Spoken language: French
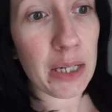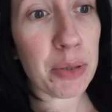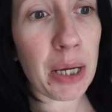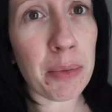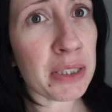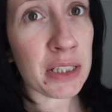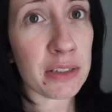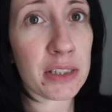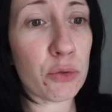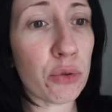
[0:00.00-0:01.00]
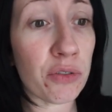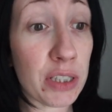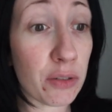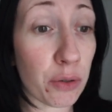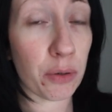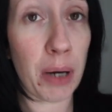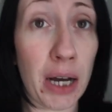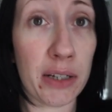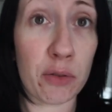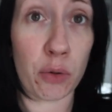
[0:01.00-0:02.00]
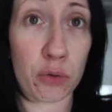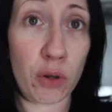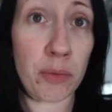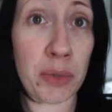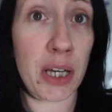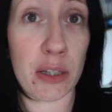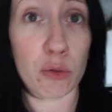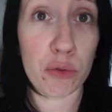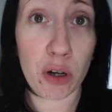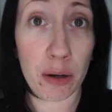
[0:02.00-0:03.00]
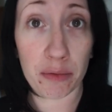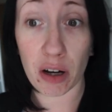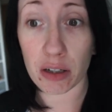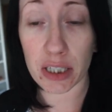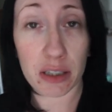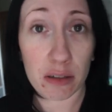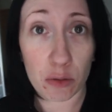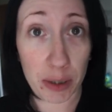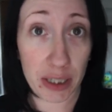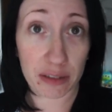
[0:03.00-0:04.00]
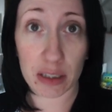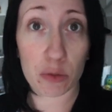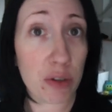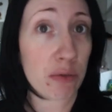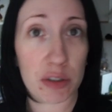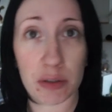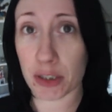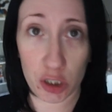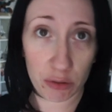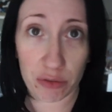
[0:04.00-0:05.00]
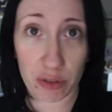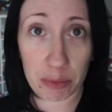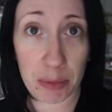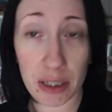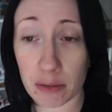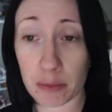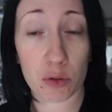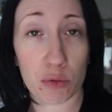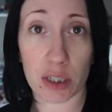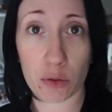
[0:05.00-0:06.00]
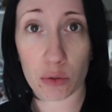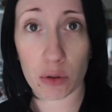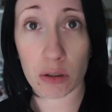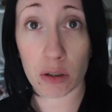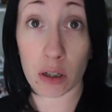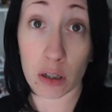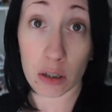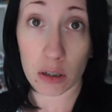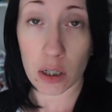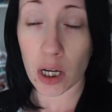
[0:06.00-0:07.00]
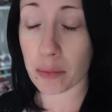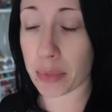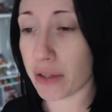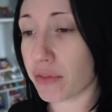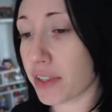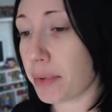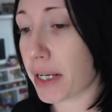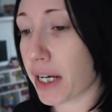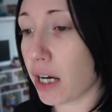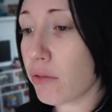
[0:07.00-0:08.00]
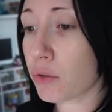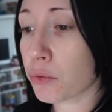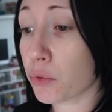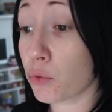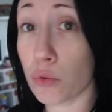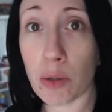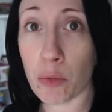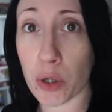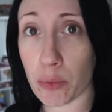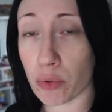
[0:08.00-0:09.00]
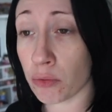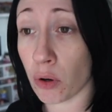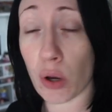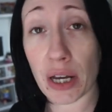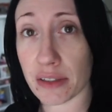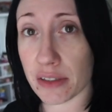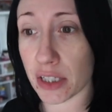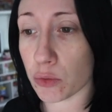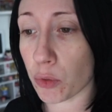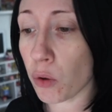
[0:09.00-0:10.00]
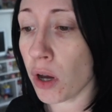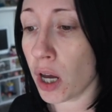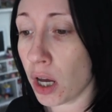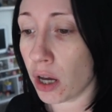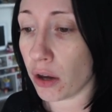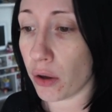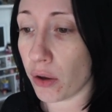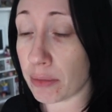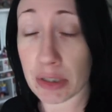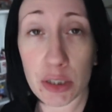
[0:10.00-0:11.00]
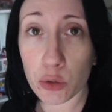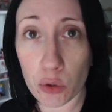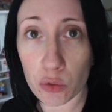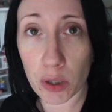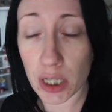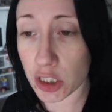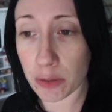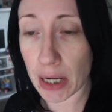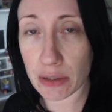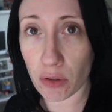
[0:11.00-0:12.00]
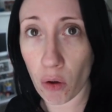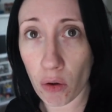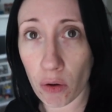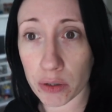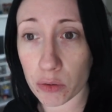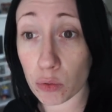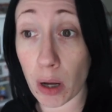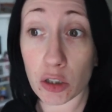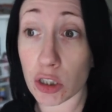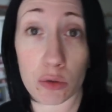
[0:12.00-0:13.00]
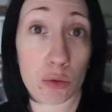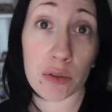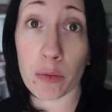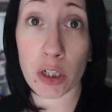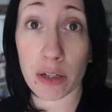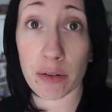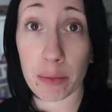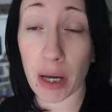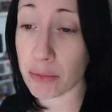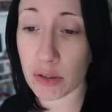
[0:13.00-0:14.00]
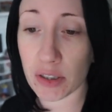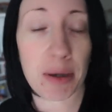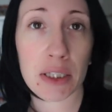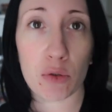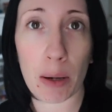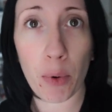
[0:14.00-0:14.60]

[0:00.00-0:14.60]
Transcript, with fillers: et puis il y a plein d'instituts, en fait, euh, bah, elles sont en soins, mais elles ouvrent quand même. Enfin, le magasin est ouvert, vous imaginez, vous fermez le magasin parce que vous êtes en soins. Bref, c'est pas grave. Donc, du coup, elle me répond euh, assez sèchement. Euh, elle me dit, je suis en soins, là, j'ai pas le temps et tout. Bah, j'ai, excusez-moi, j'avais pas. Elle me dit, c'est marqué sur la